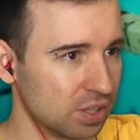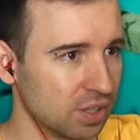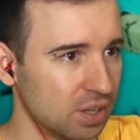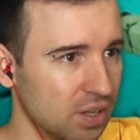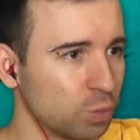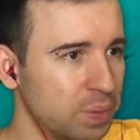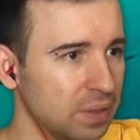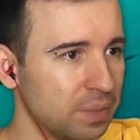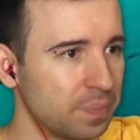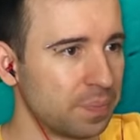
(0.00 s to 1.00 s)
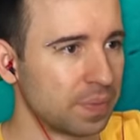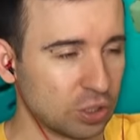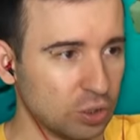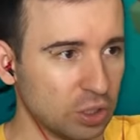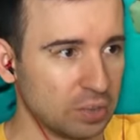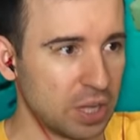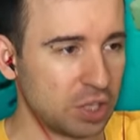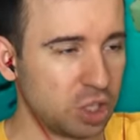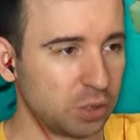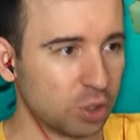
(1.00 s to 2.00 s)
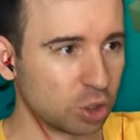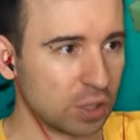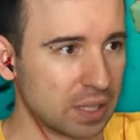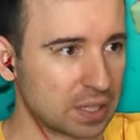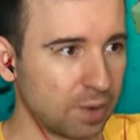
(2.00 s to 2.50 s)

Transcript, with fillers: даже. Все, втупил. Сейчас он где-то меня отчитывает, что я